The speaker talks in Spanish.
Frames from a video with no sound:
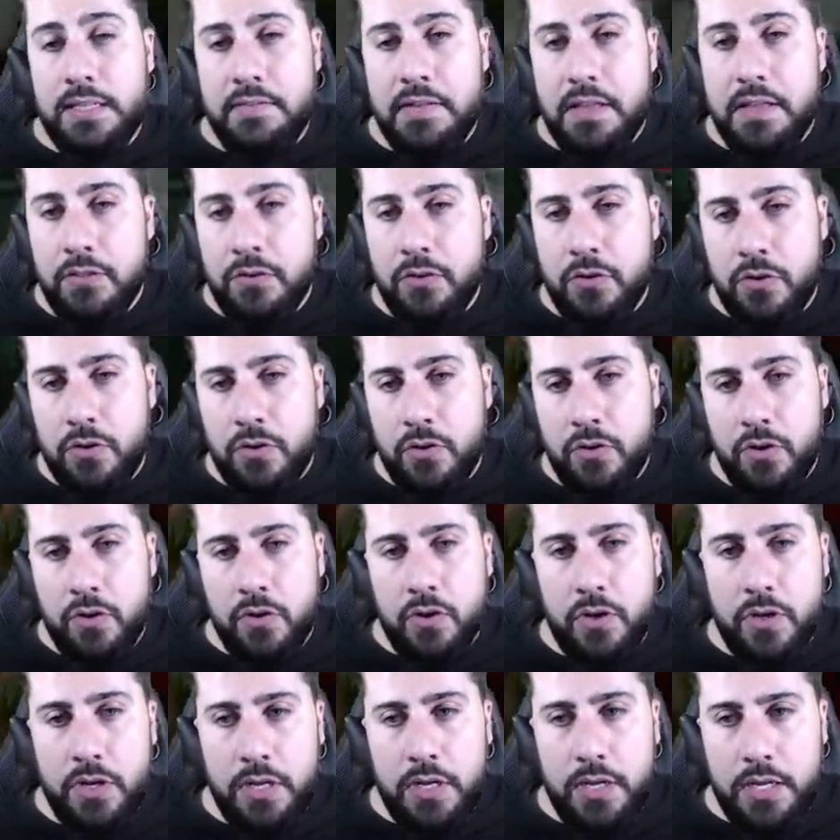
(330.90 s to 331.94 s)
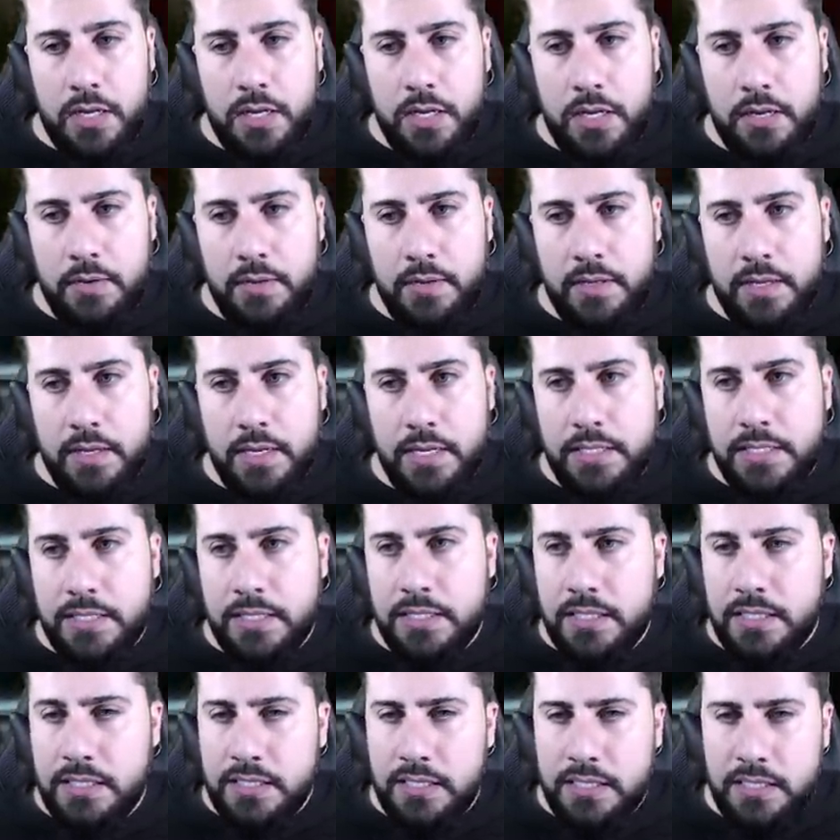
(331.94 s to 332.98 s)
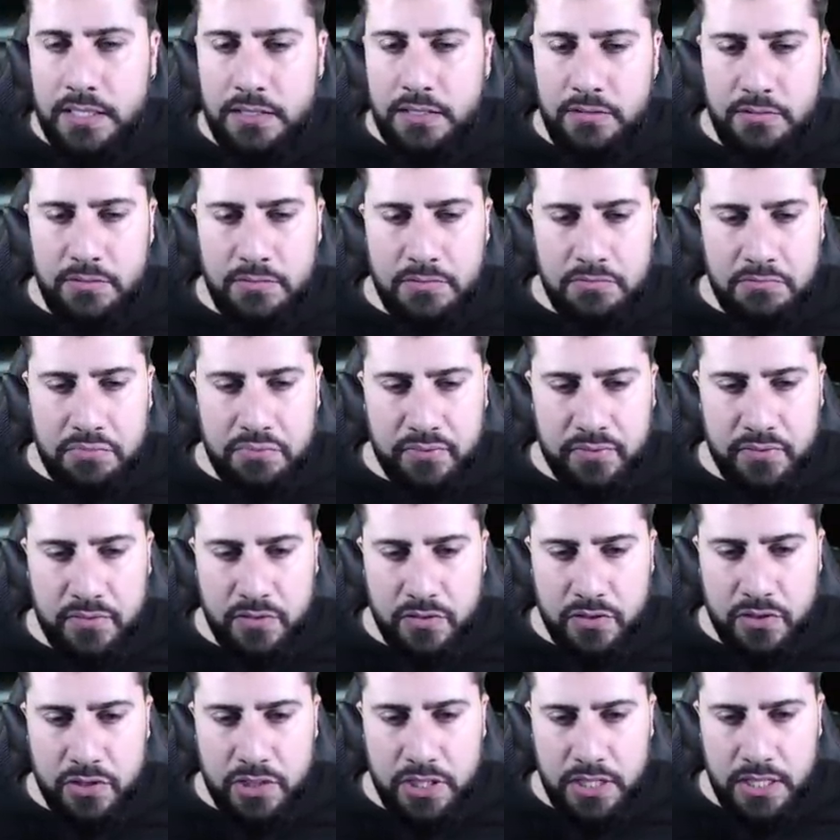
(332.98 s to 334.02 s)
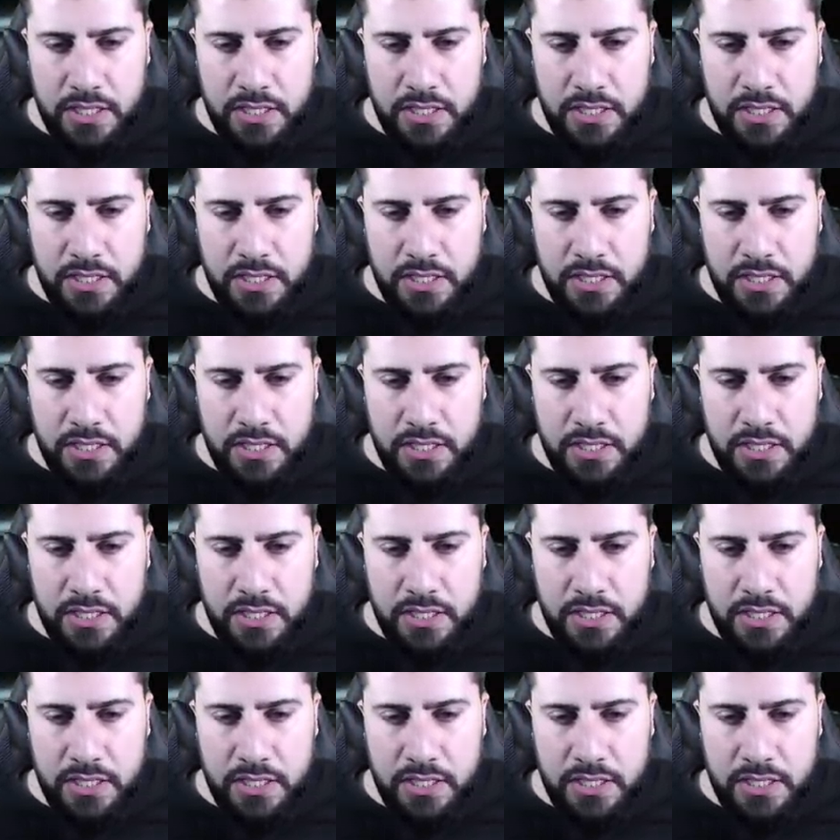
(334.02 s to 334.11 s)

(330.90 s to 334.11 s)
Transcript: viendo... Este, ese... No sé,